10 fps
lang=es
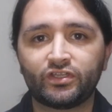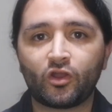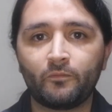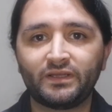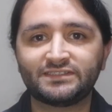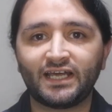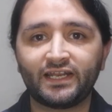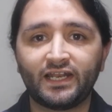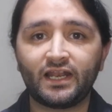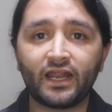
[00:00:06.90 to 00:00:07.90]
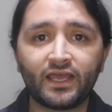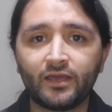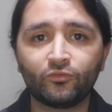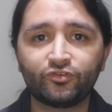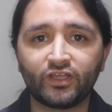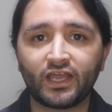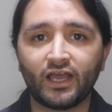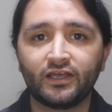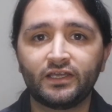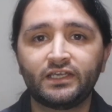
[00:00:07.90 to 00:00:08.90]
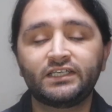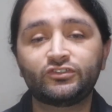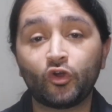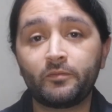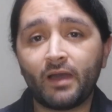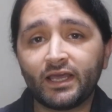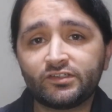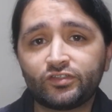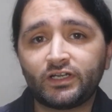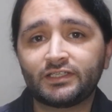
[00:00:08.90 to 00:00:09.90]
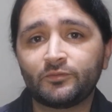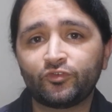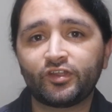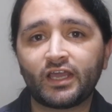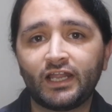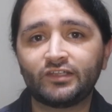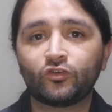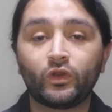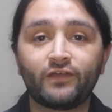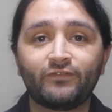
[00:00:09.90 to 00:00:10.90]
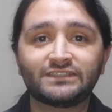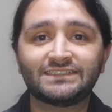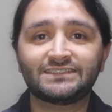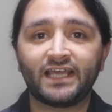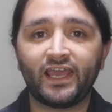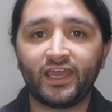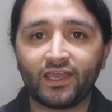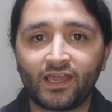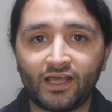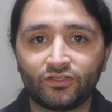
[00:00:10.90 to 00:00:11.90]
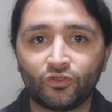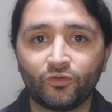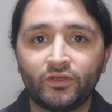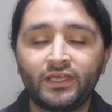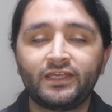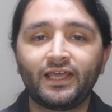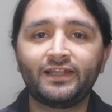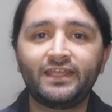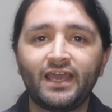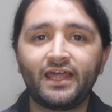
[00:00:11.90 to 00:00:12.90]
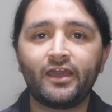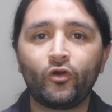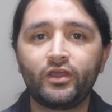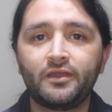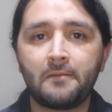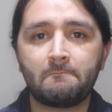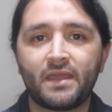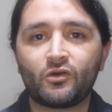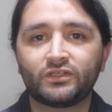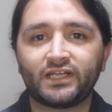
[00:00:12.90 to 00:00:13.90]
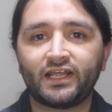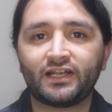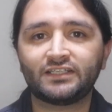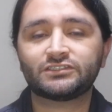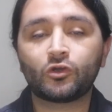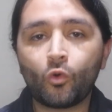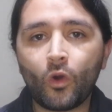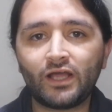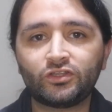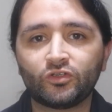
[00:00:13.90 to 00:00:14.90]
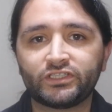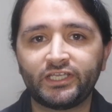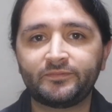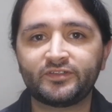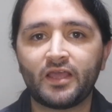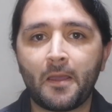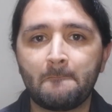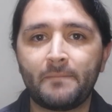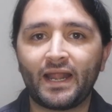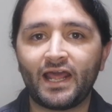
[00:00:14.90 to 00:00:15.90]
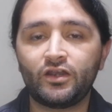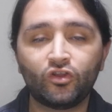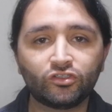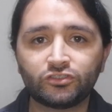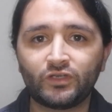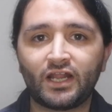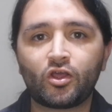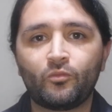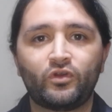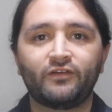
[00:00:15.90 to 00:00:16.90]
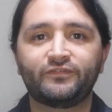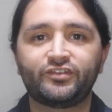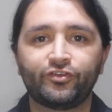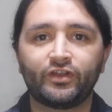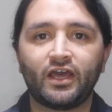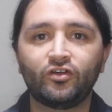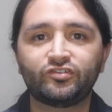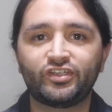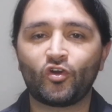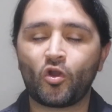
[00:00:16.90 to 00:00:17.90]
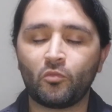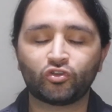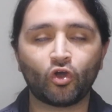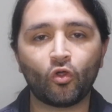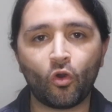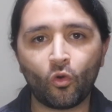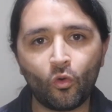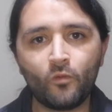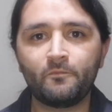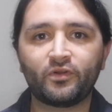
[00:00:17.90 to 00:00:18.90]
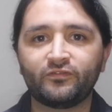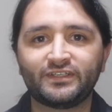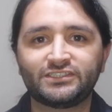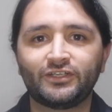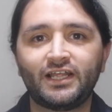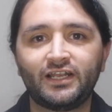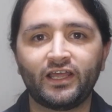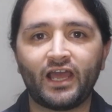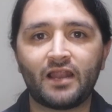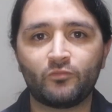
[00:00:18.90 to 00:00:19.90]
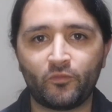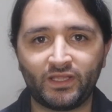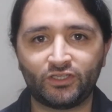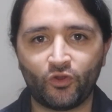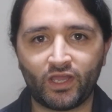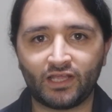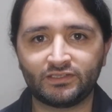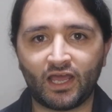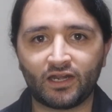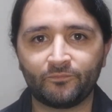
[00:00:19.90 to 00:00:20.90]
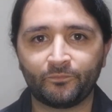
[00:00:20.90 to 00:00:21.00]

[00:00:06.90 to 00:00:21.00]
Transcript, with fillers: de Compensar en el área de música y soy maestro en artes musicales con énfasis en canto. Y el día de hoy vengo a traerles cuatro tips para no sonar como un aficionado, sino como todo un profesional al momento de cantar.